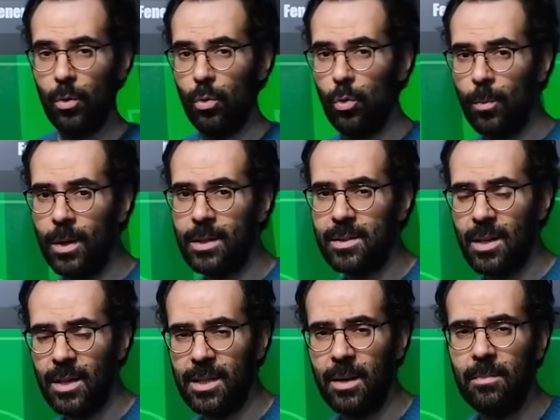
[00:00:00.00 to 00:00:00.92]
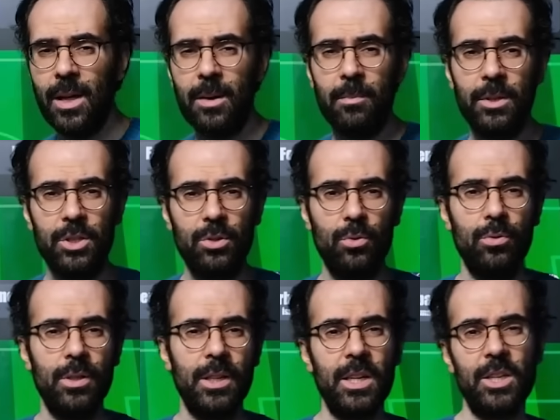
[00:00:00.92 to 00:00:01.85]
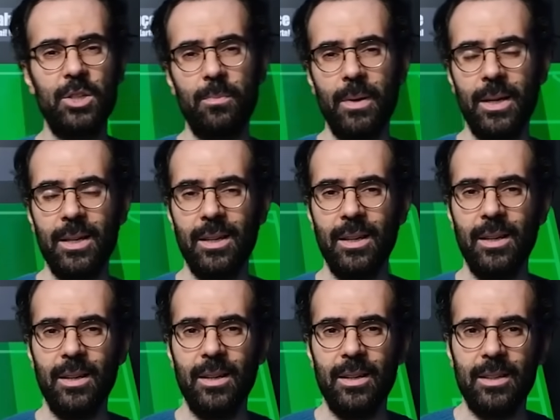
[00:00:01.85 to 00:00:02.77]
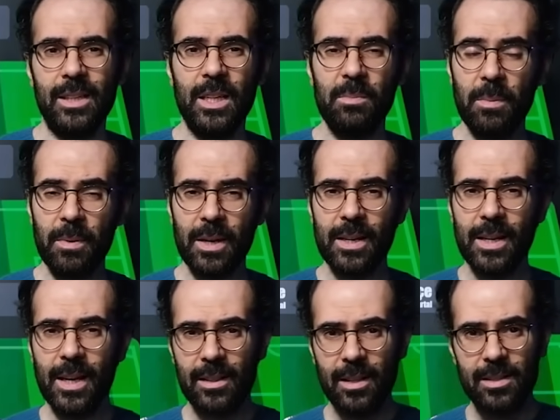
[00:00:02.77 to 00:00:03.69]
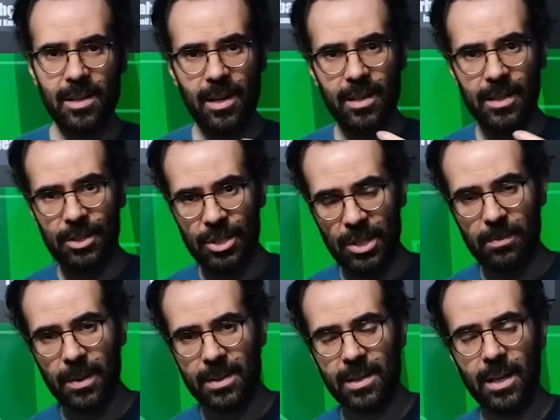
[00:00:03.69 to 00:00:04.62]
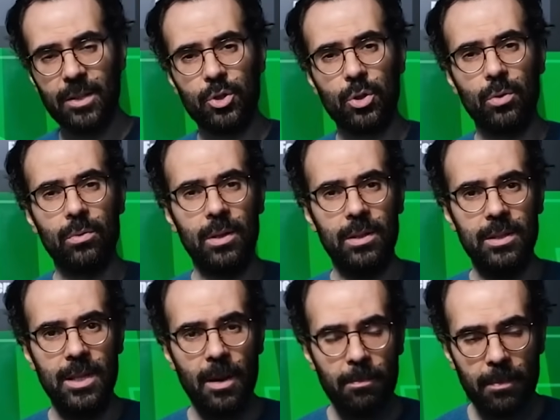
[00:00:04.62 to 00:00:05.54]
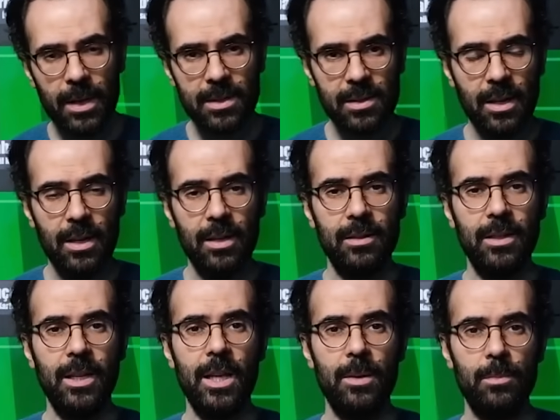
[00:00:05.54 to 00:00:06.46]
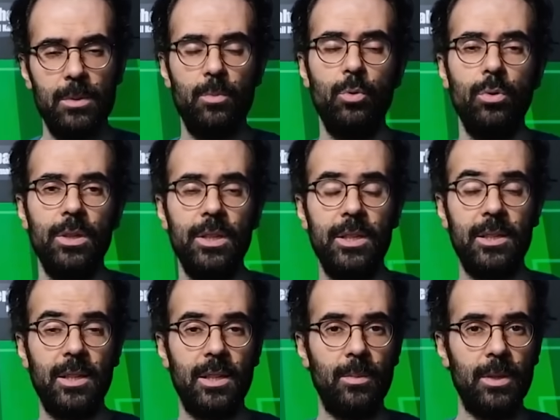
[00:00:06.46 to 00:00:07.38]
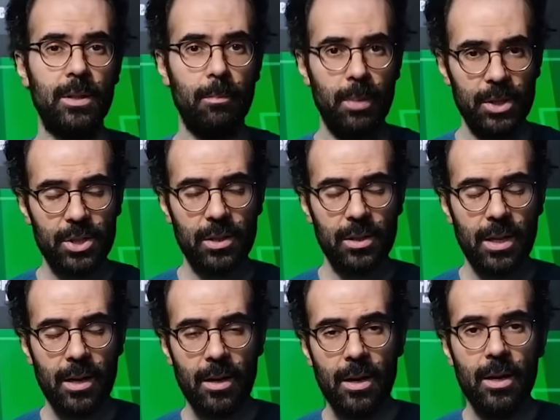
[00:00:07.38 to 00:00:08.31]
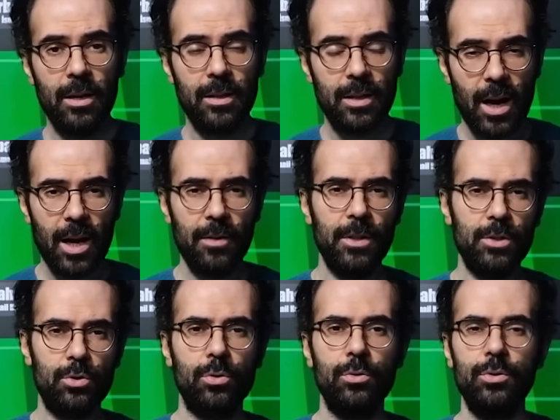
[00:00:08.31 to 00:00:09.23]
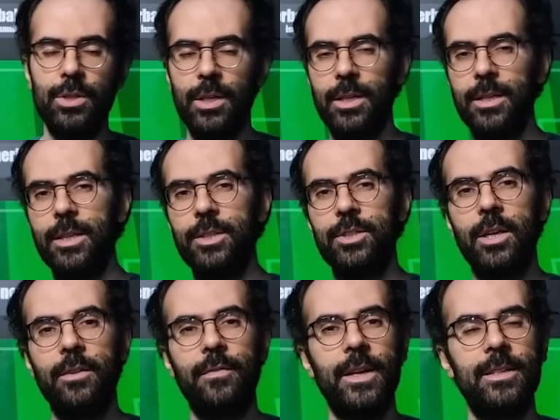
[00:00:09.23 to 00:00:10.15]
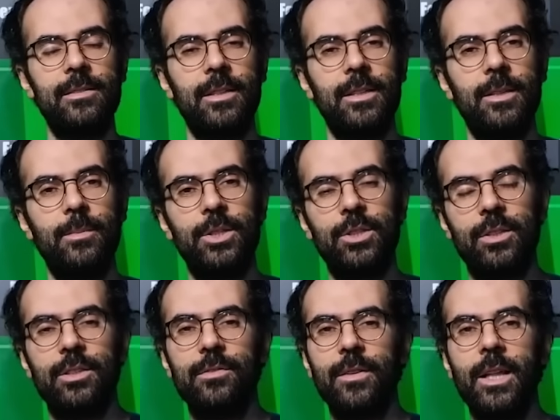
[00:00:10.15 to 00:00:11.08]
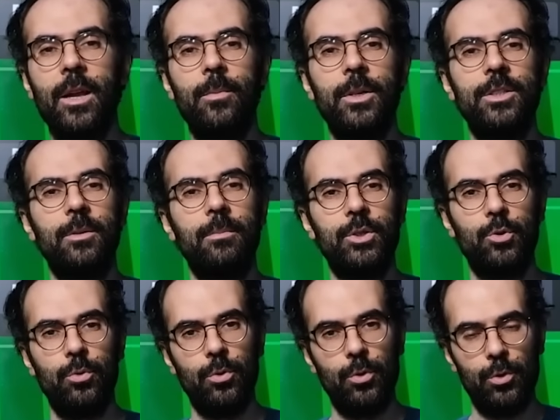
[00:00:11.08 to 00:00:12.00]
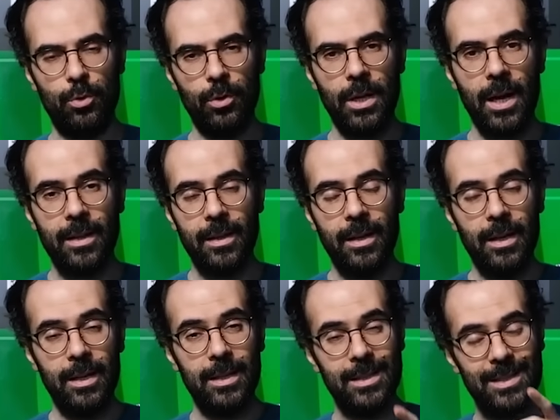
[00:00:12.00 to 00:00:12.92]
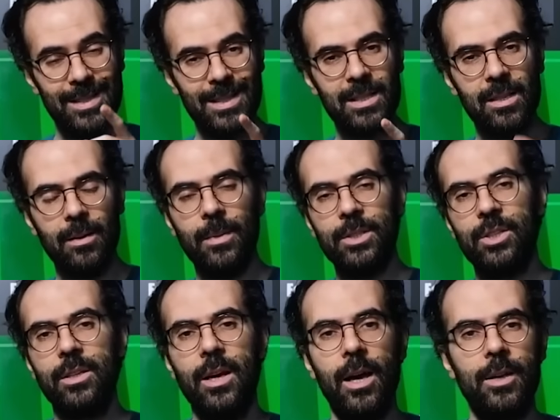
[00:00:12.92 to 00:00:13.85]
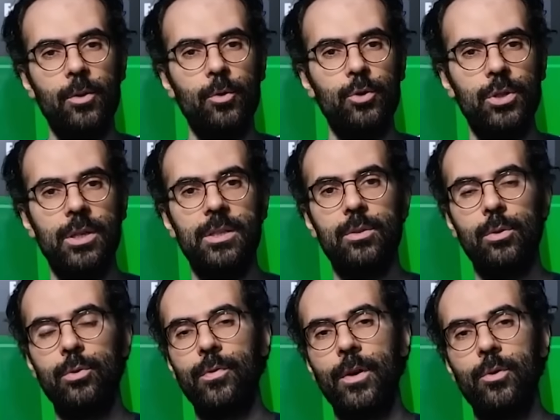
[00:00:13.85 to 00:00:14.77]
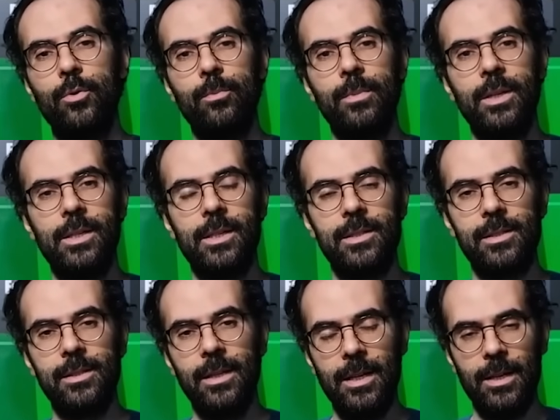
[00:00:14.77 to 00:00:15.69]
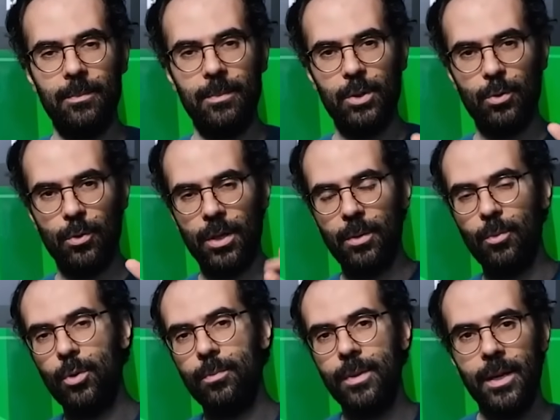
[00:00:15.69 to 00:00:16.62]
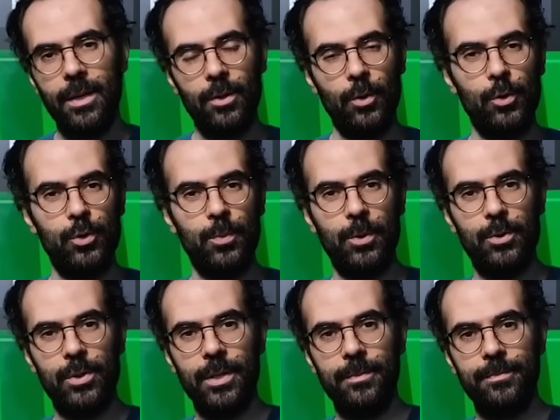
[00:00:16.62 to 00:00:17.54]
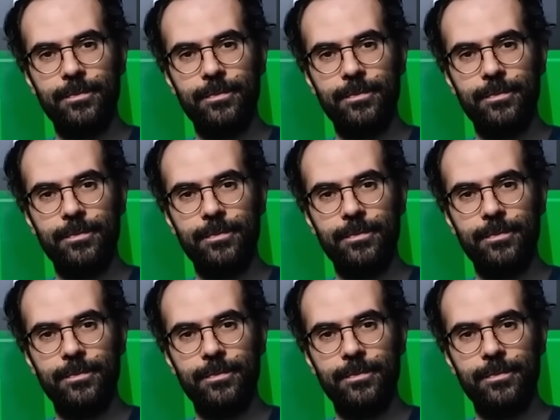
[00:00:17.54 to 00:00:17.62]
Umarız hakemler maçın önüne geçmek gibi bir niyetle sahaya çıkmaz, kendi şovlarını yapmaz. Dileğimiz bu. İki takıma da başarılar. Karma'nın sunduğu çekirdek iştayfa ekstrada Beşiktaş Fenerbahçe maç önü sona erdi. Siz de maça dair görüşlerinizi lütfen yorumlara yazın. Bir sonraki bölümde görüşmek üzere.